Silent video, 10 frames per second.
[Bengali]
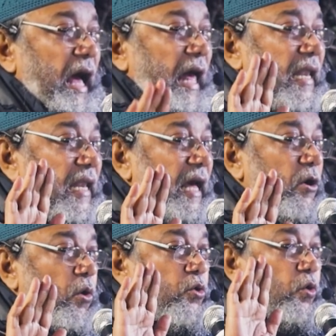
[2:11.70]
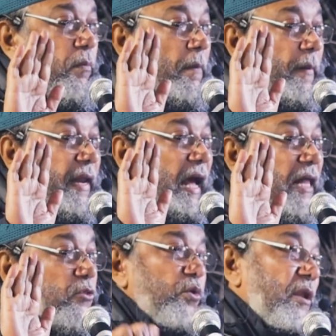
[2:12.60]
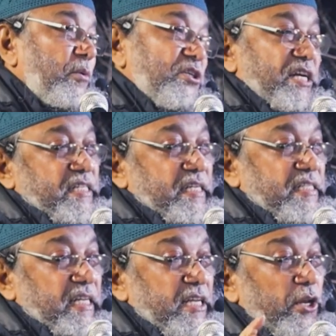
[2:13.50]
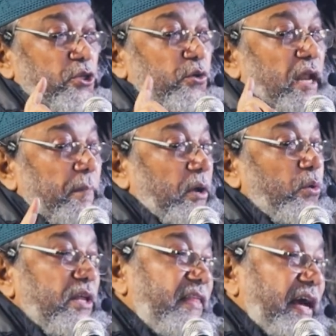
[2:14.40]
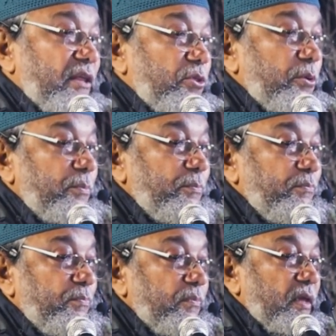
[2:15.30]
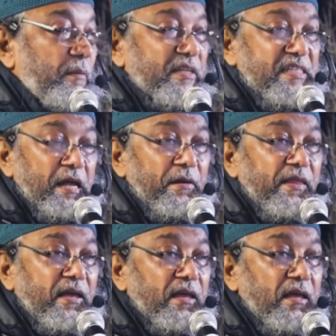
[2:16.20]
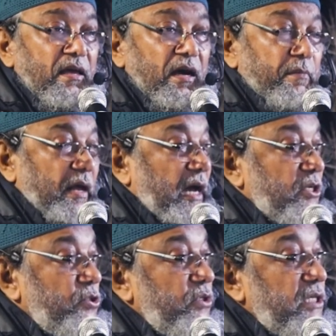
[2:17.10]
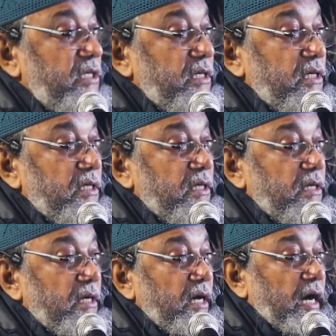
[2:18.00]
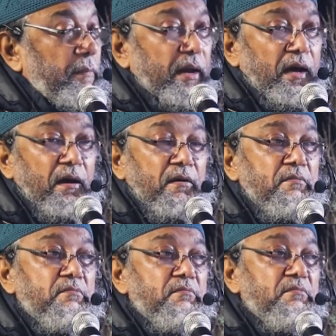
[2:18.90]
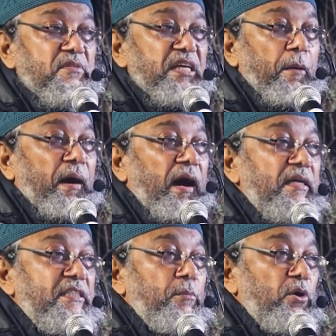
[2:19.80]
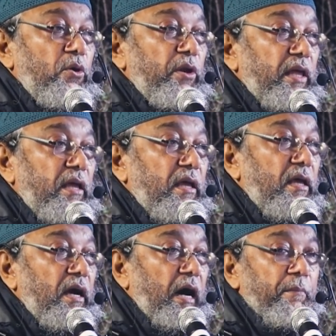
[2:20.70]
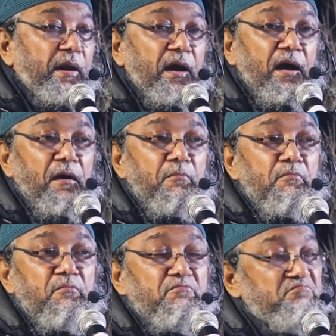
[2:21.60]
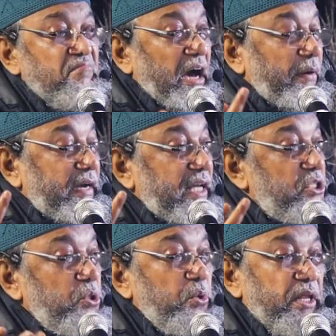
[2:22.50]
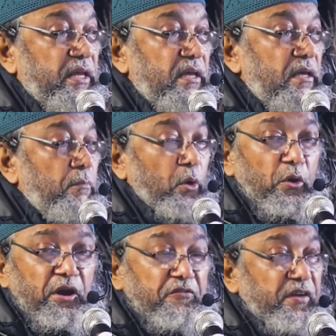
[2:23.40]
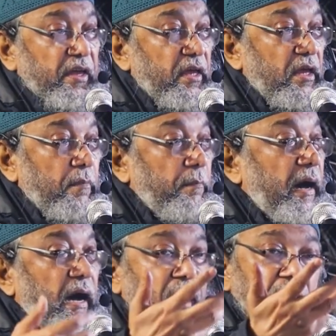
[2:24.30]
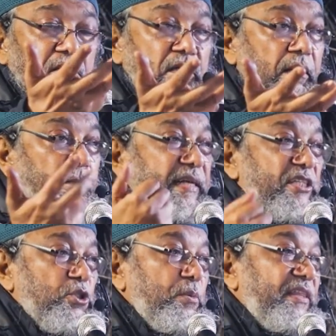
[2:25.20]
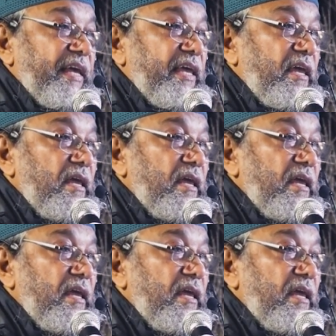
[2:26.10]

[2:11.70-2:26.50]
আল্লাহ কত ব্যাপারে হাত তুলে বসে আছেন সেই জিনিসগুলো আমরা করি দেখেন তো আমরা সিনেমা দেখি আমরা গান শুনি আমরা ইয়াবা সেবন করি আমরা আরও একটা কিছু করি পর্নোগ্রাফি বা বাজে ছবি দেখি